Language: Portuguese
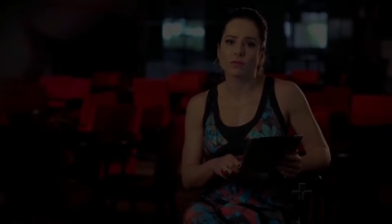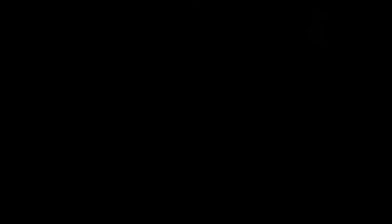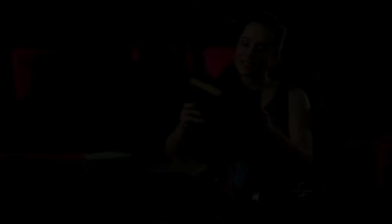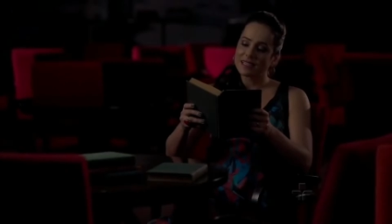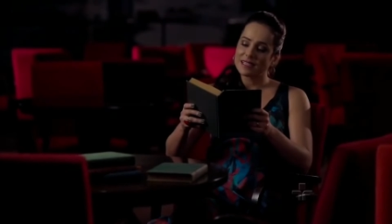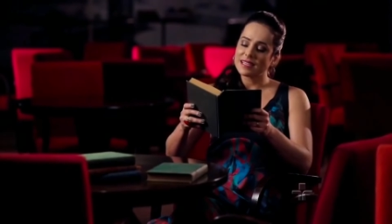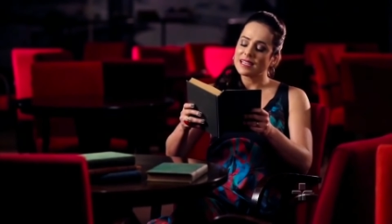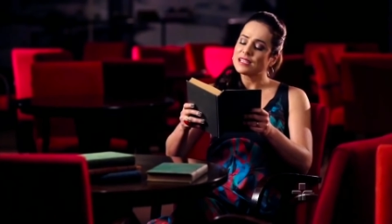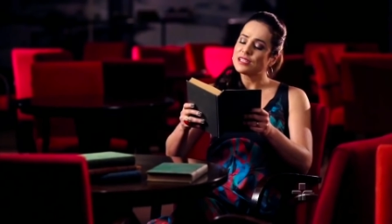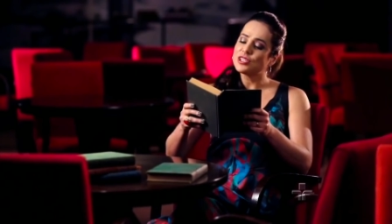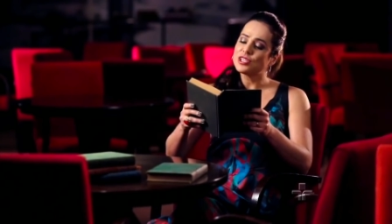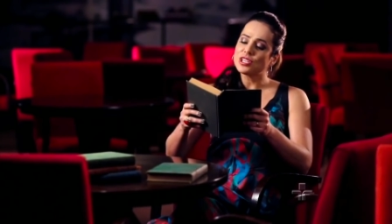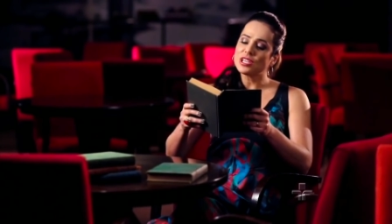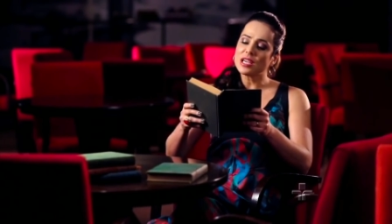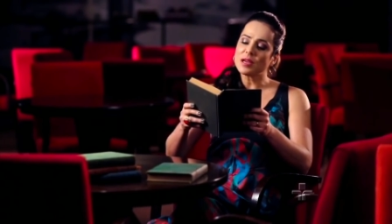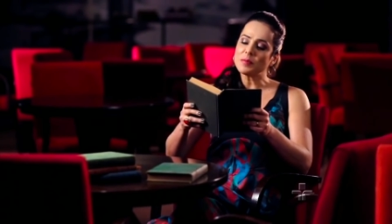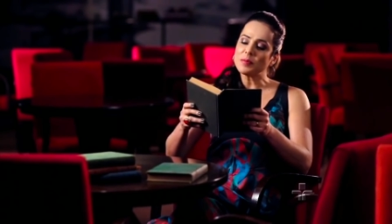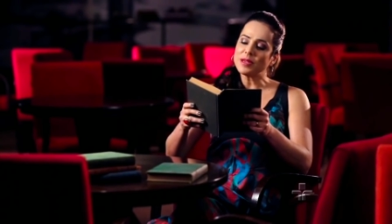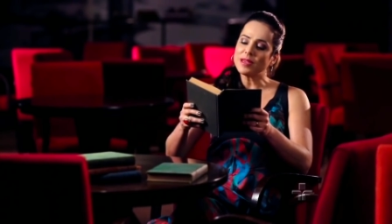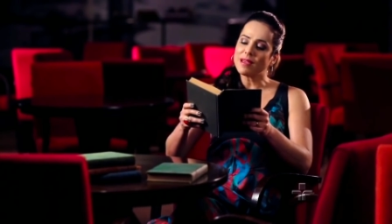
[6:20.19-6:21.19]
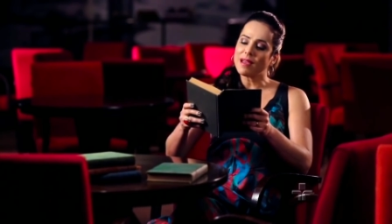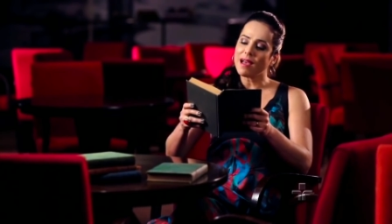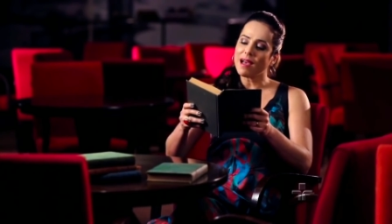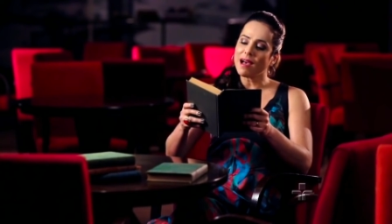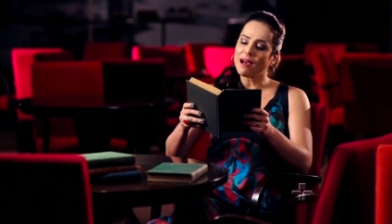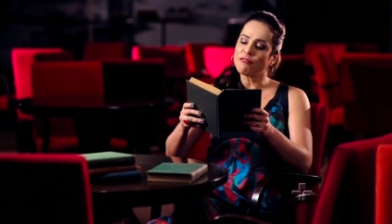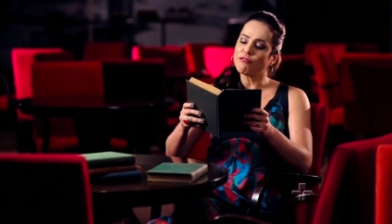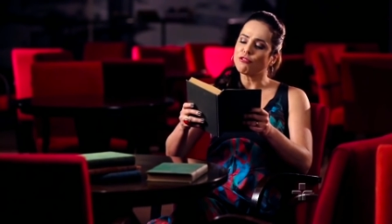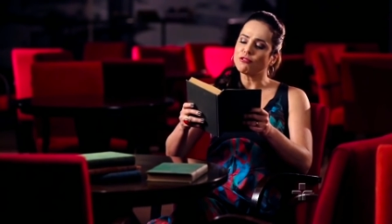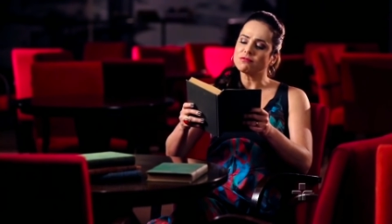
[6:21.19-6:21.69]
Sentia-me
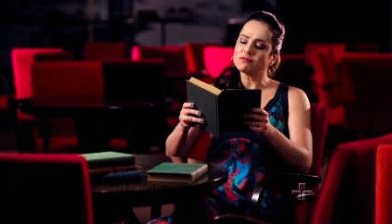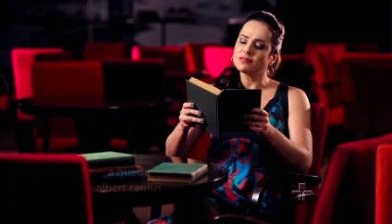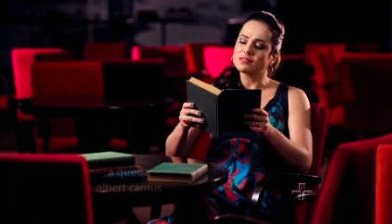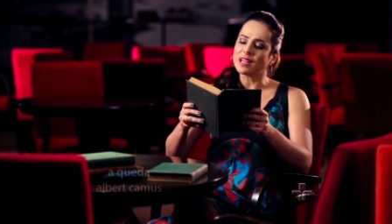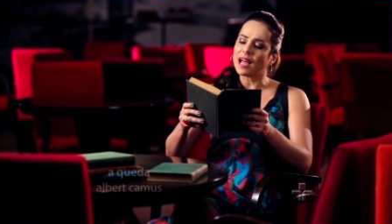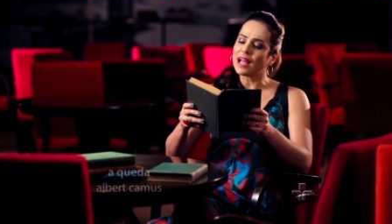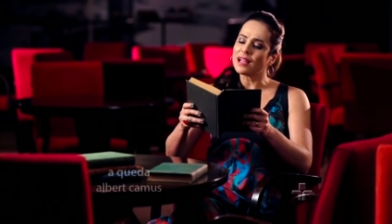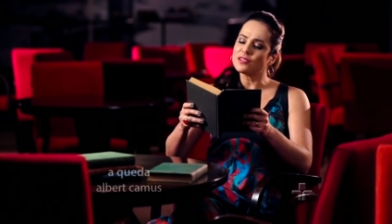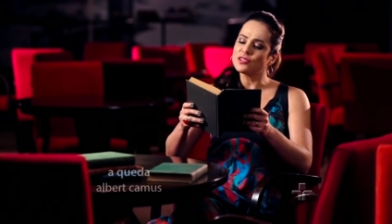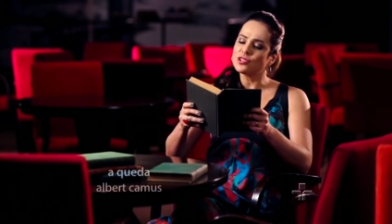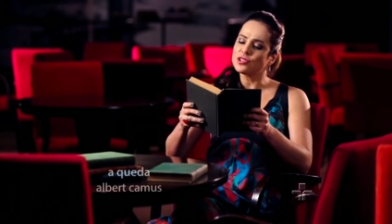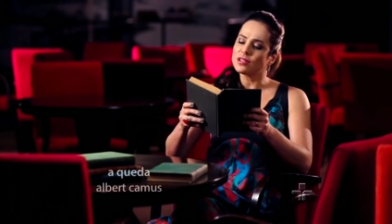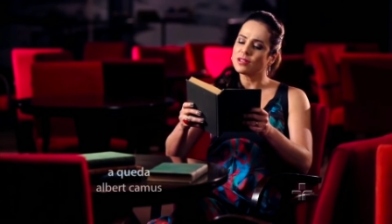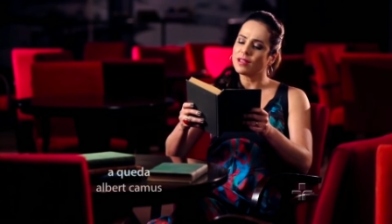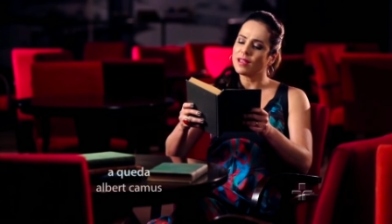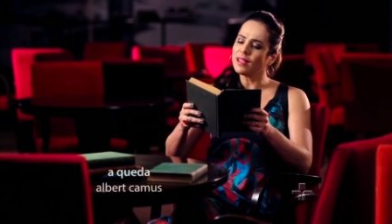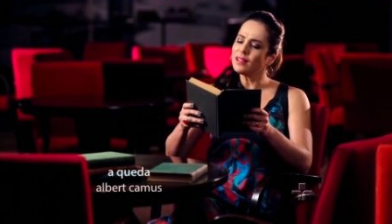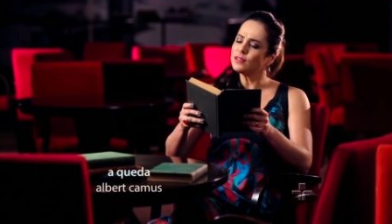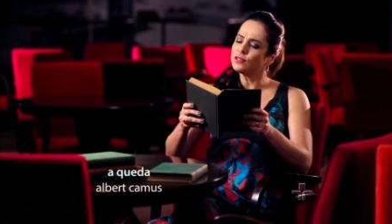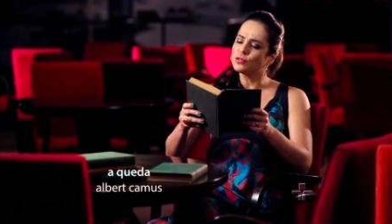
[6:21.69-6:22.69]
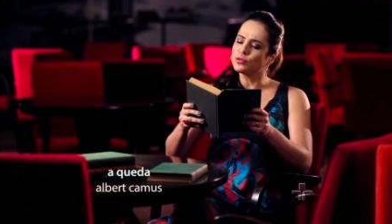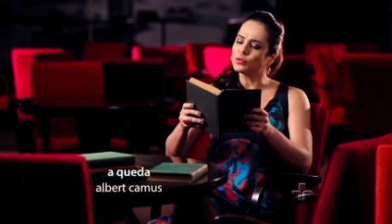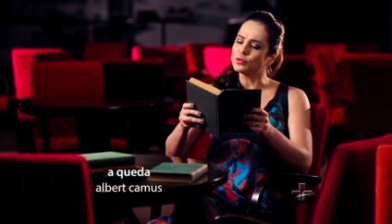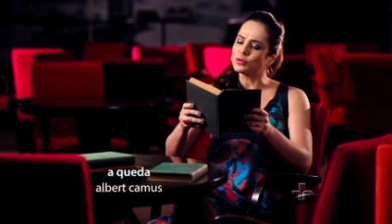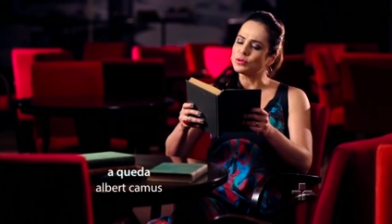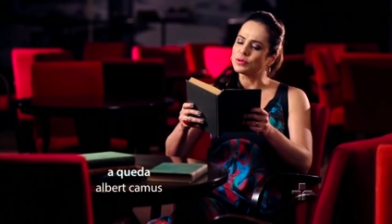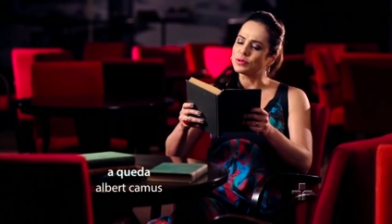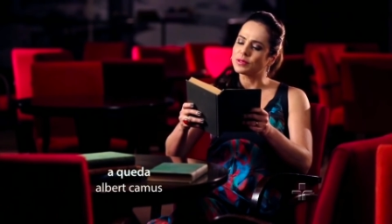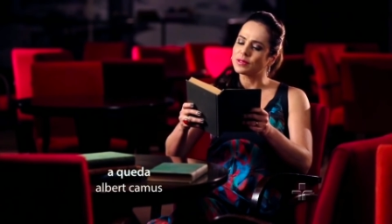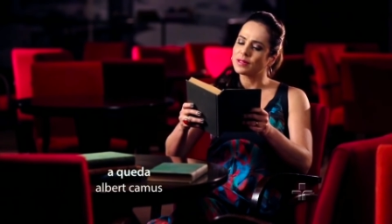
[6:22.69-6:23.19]
à vontade em
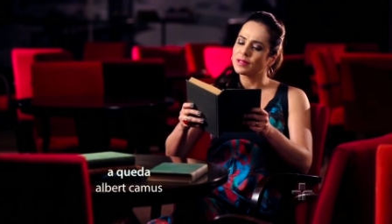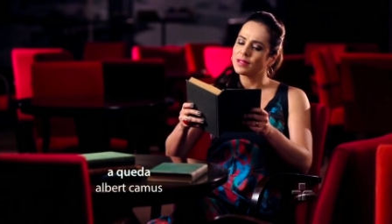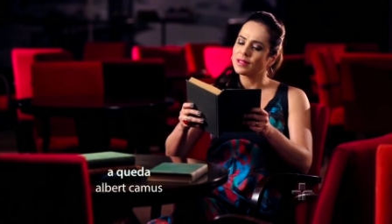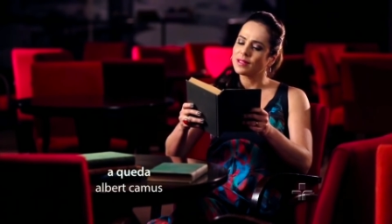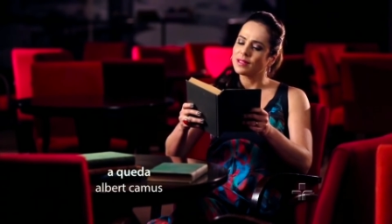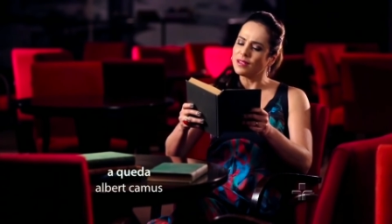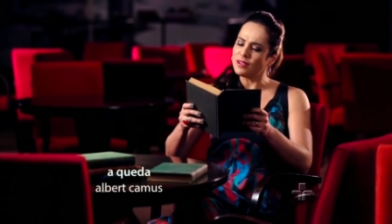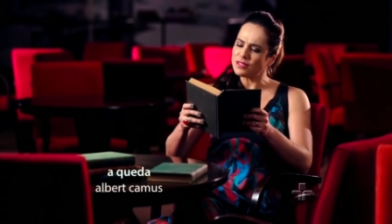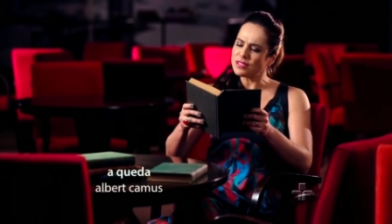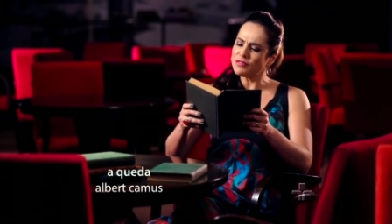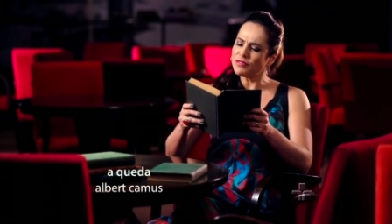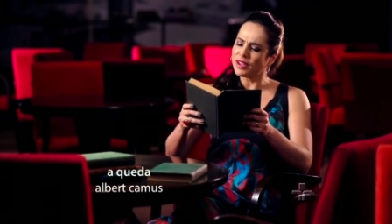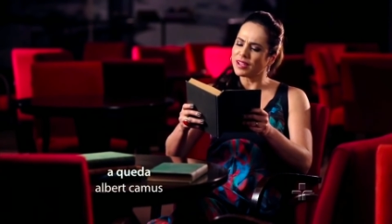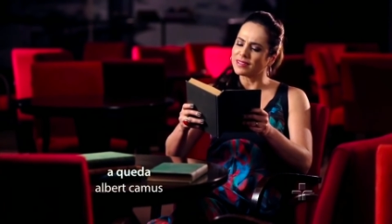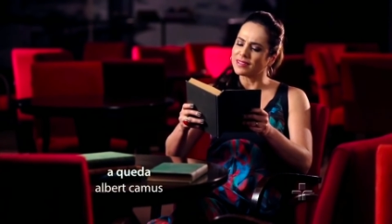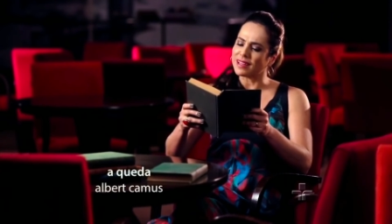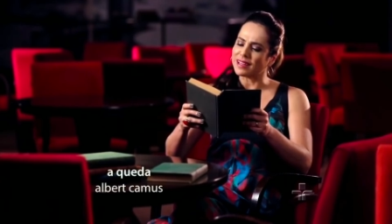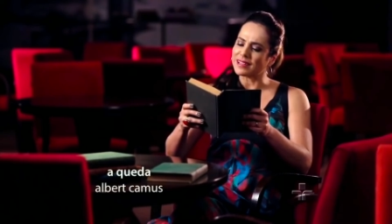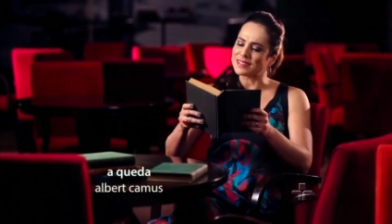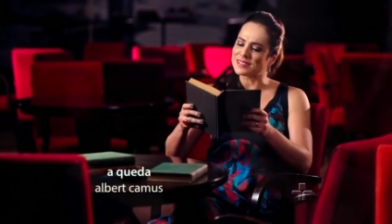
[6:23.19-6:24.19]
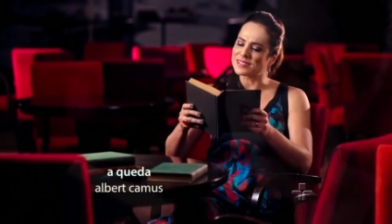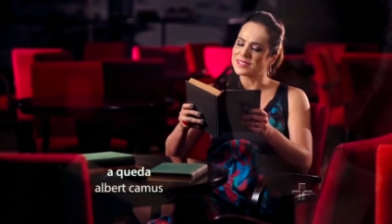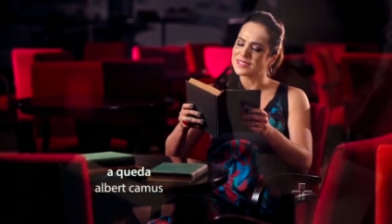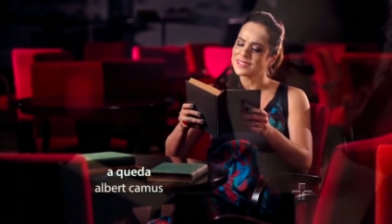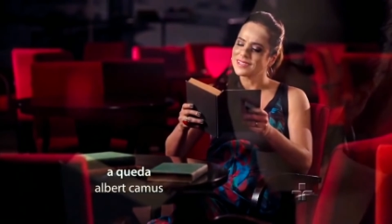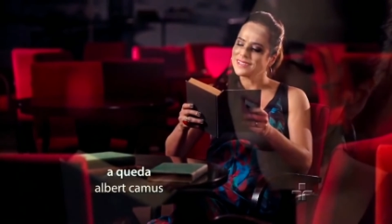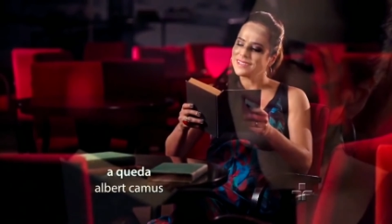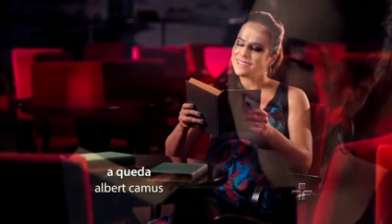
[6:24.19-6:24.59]
tudo isso é verdade.